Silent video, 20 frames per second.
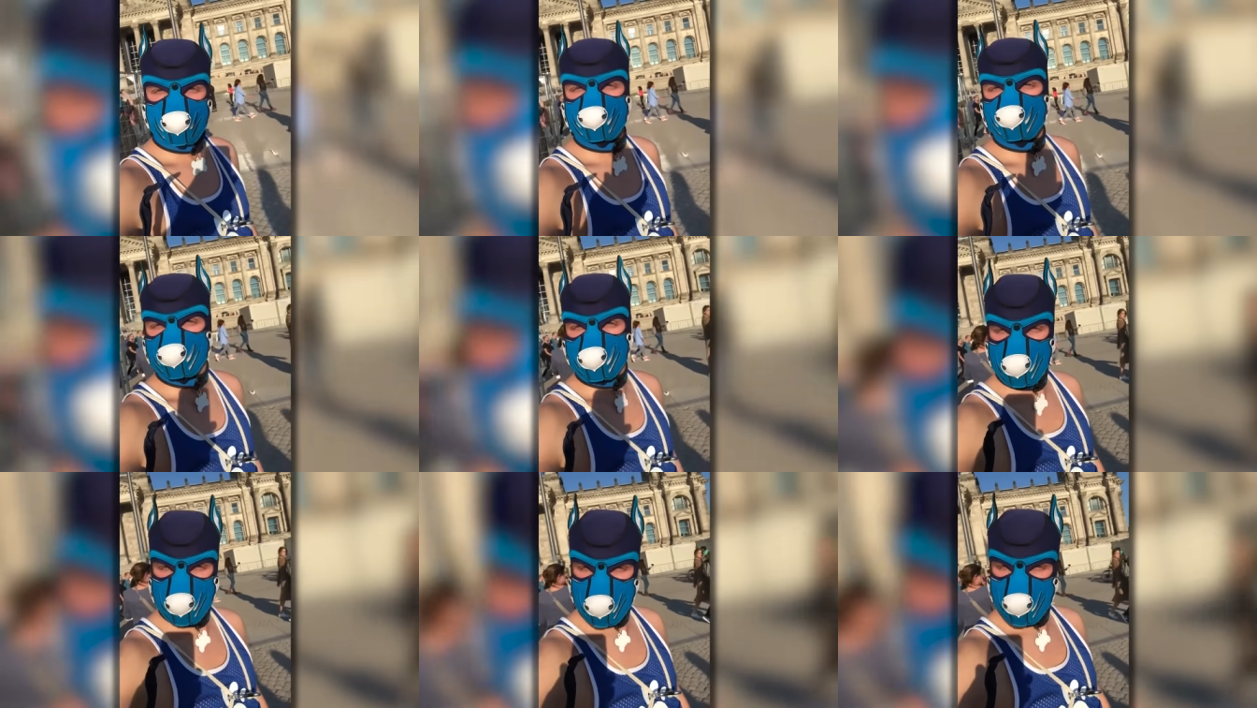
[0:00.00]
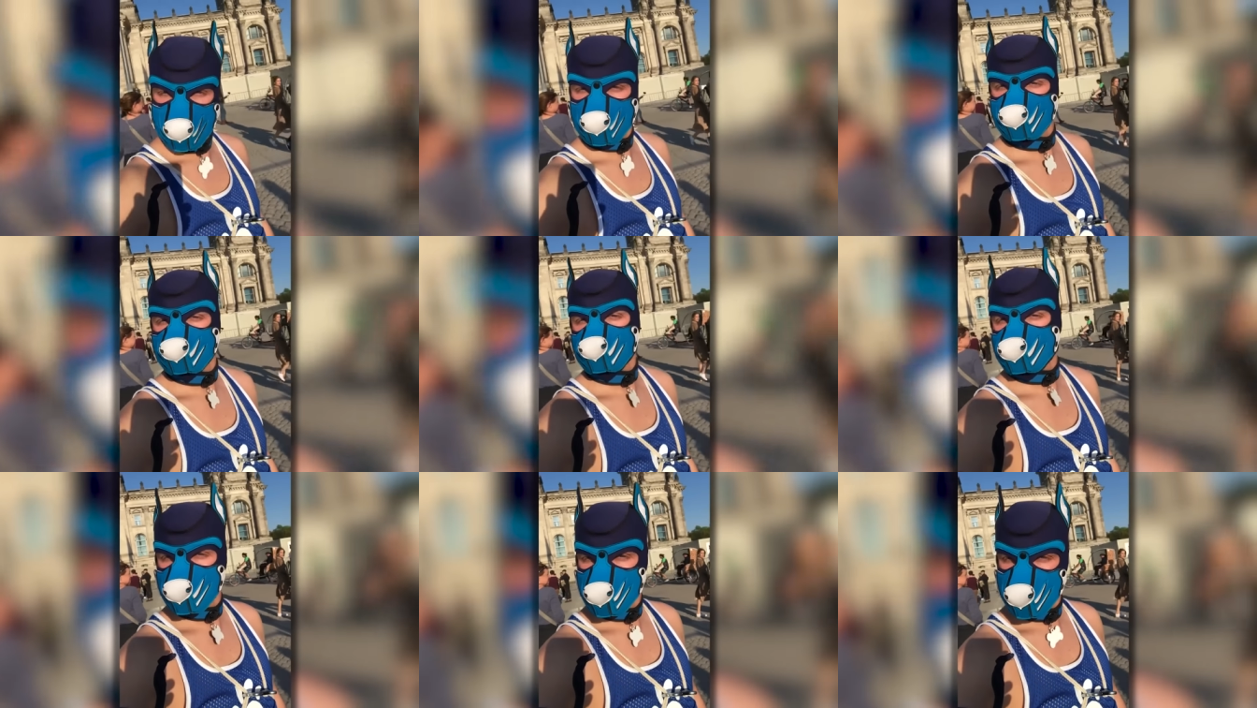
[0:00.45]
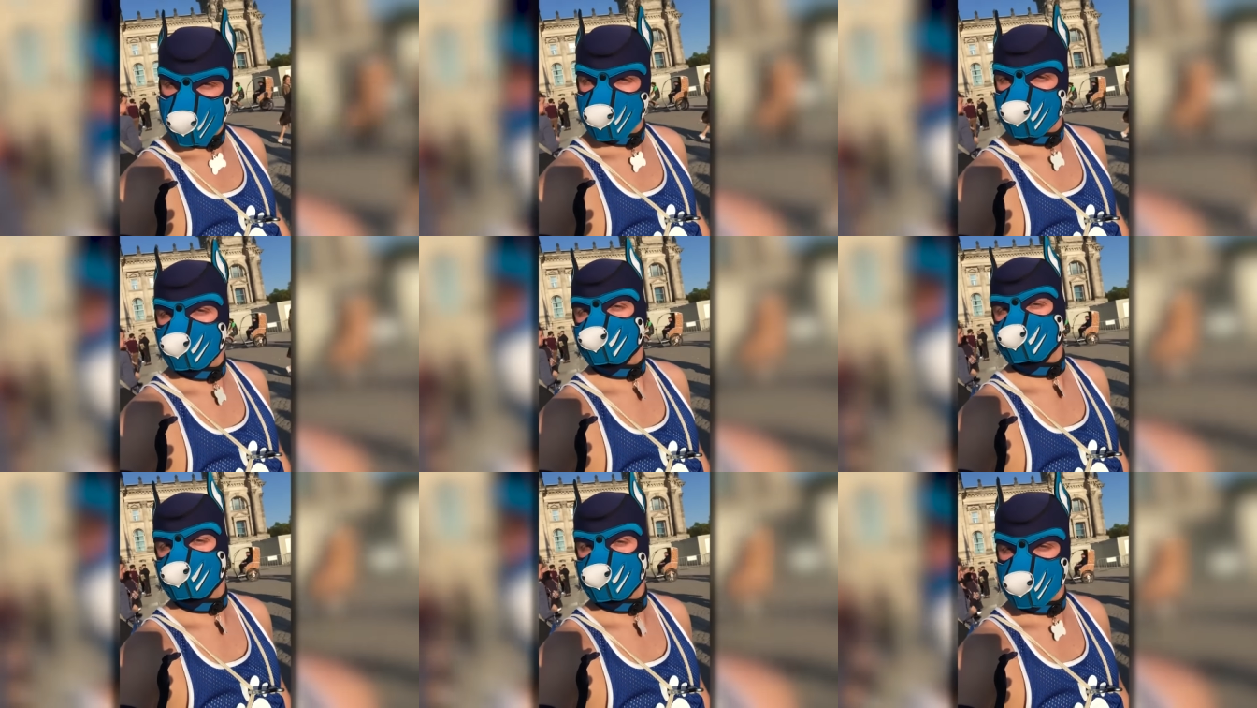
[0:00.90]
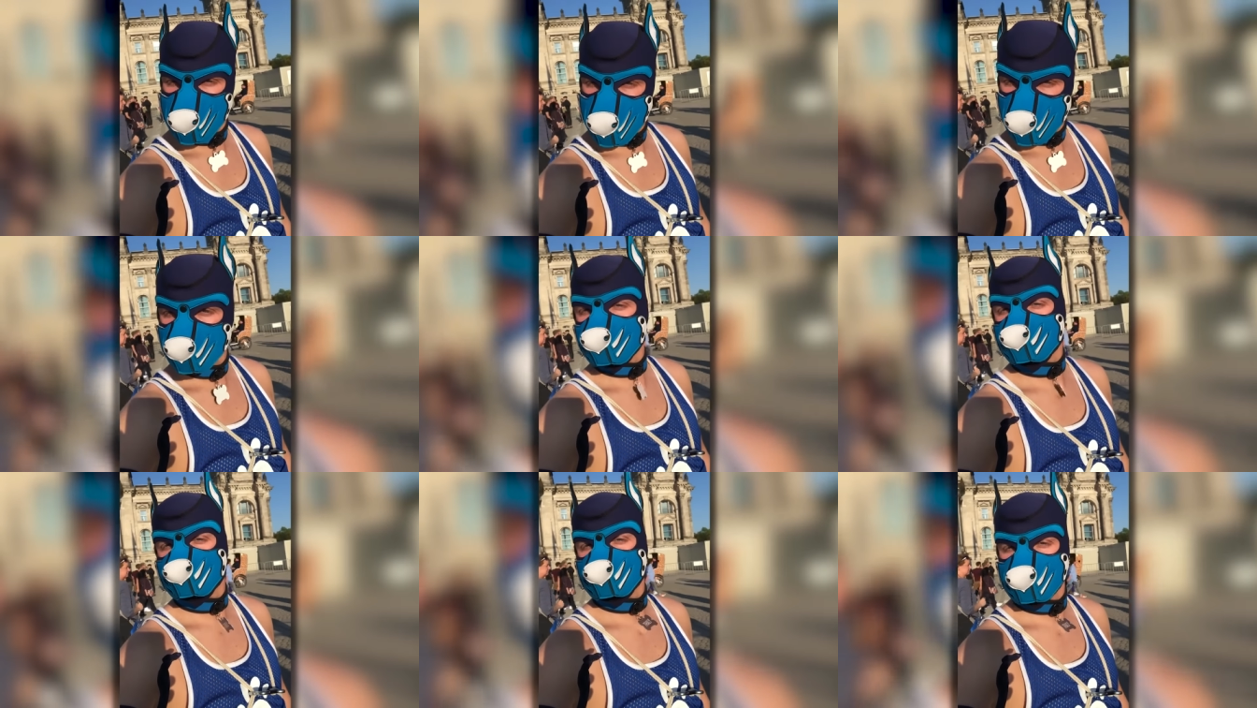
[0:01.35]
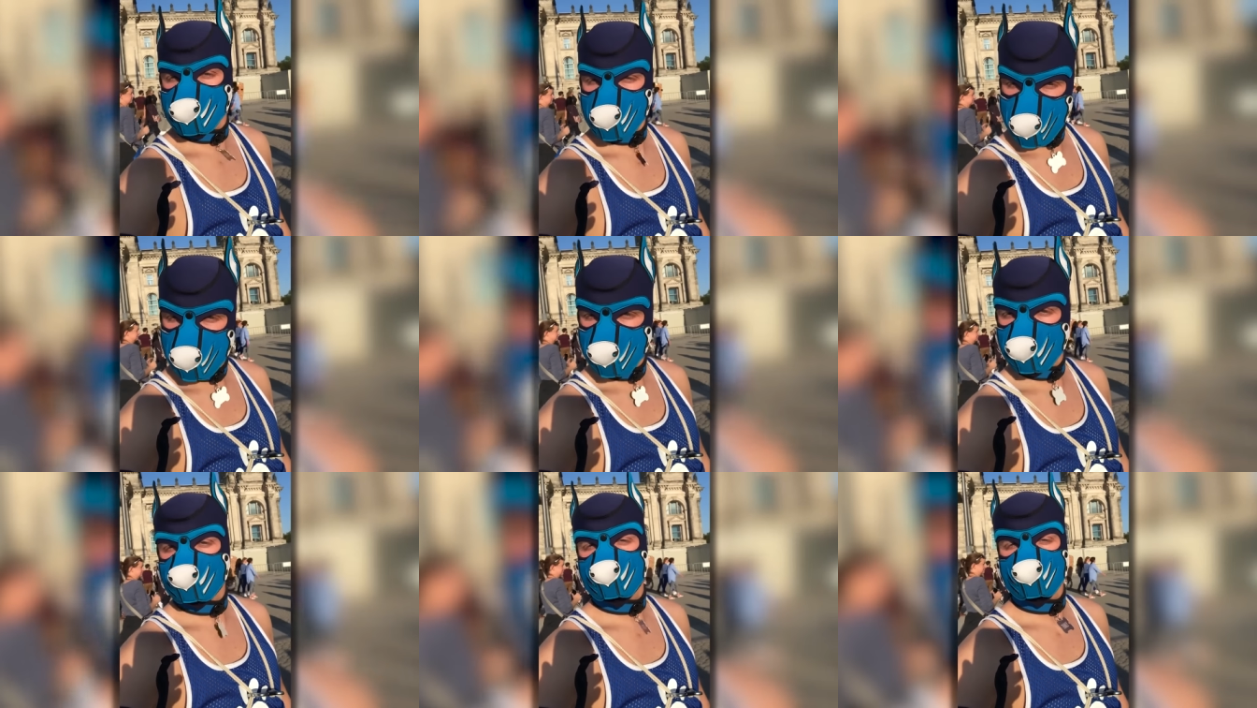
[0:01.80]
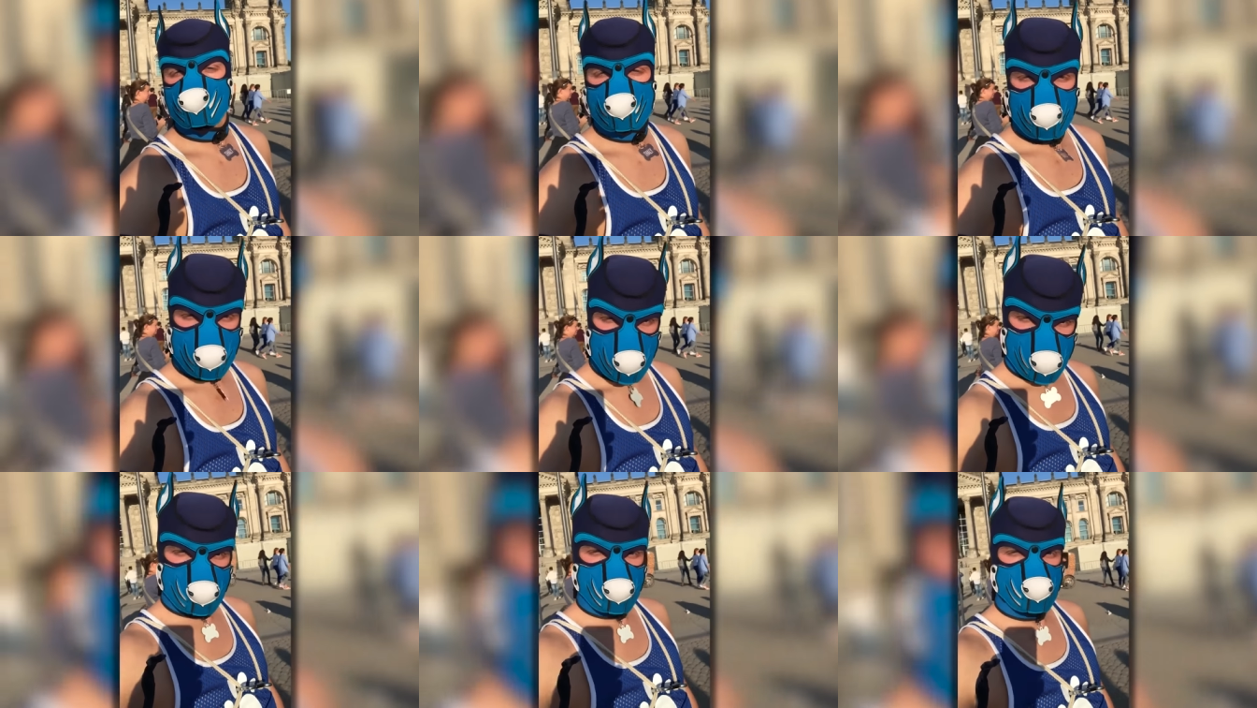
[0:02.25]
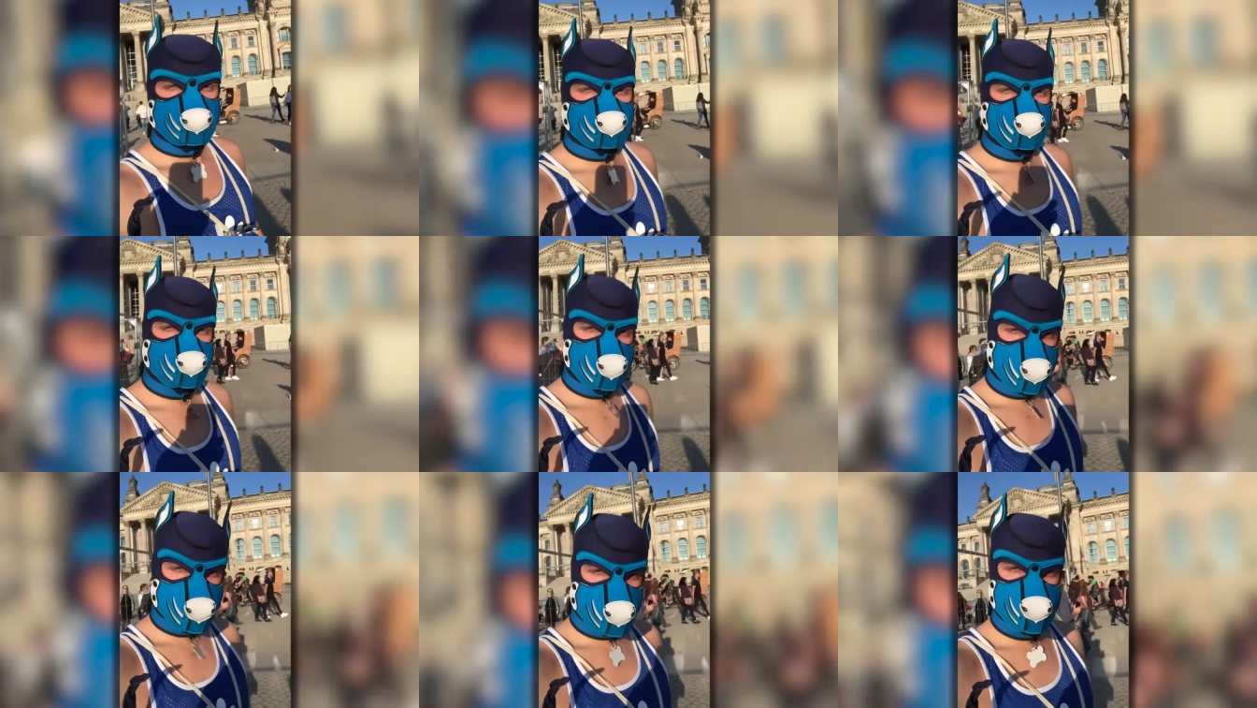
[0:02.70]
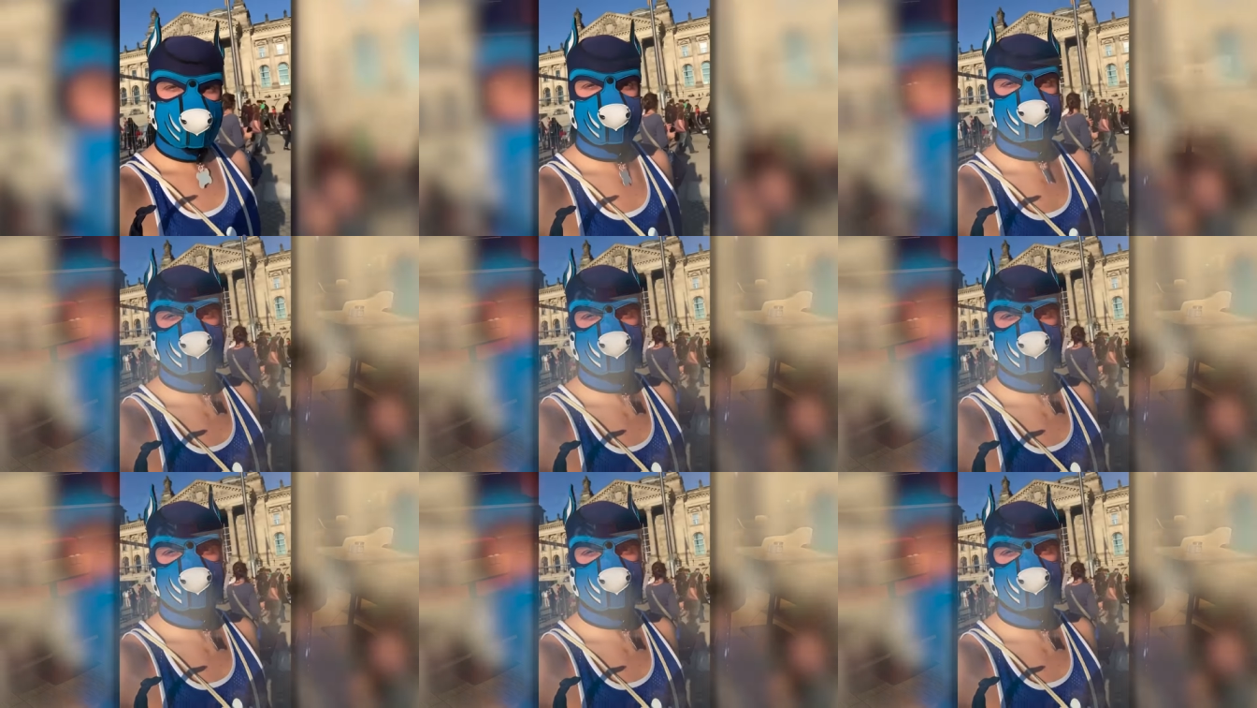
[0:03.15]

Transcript: trage ich halt Fetisch. Also die Maske ist ein Einstieg,